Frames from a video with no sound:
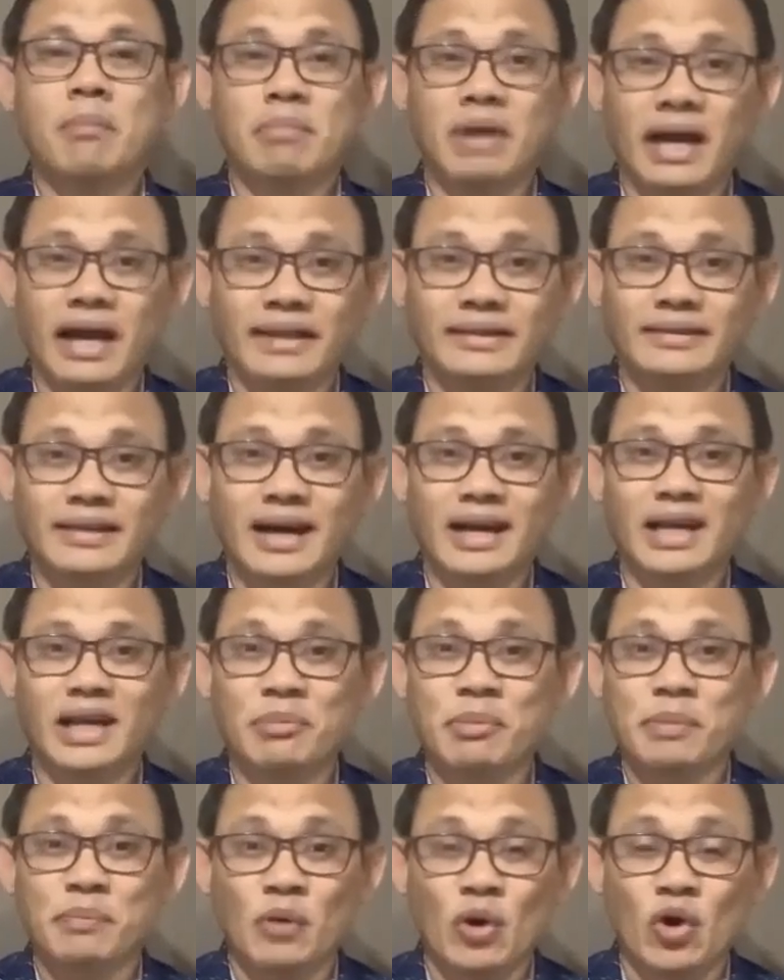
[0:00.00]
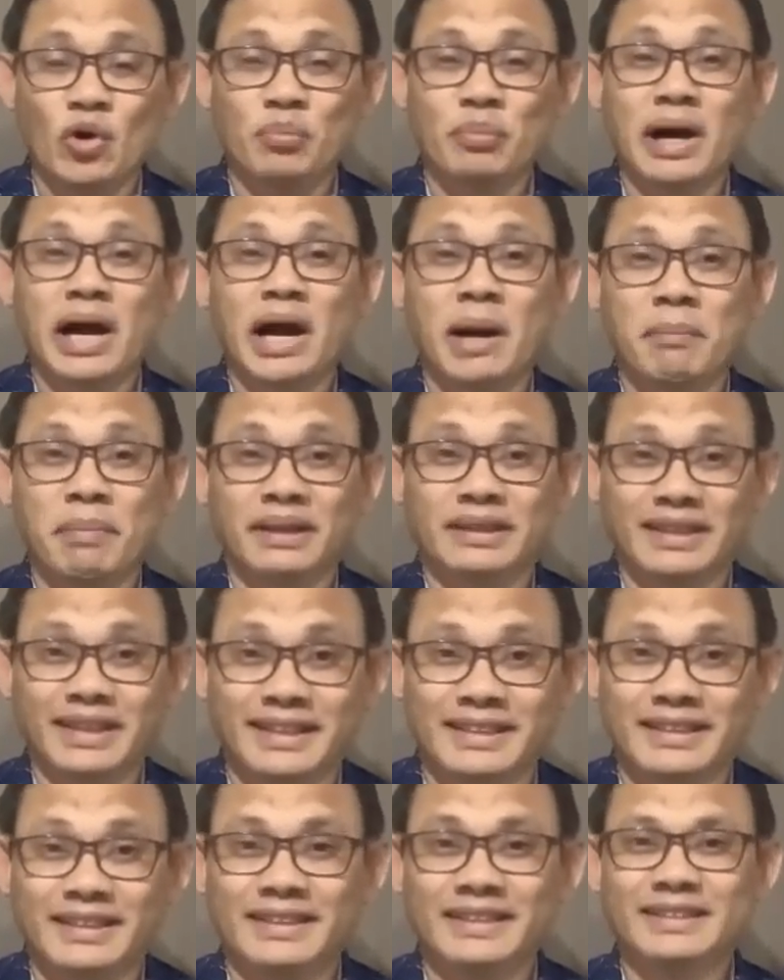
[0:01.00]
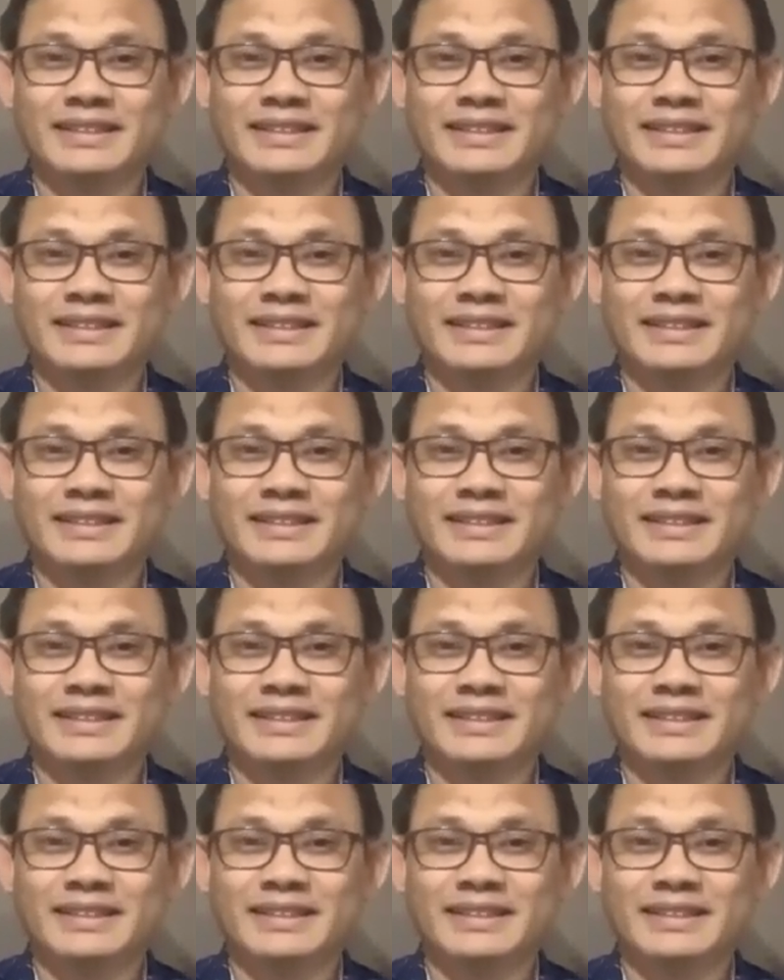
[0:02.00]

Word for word: Magandang gabi po mga kapatid.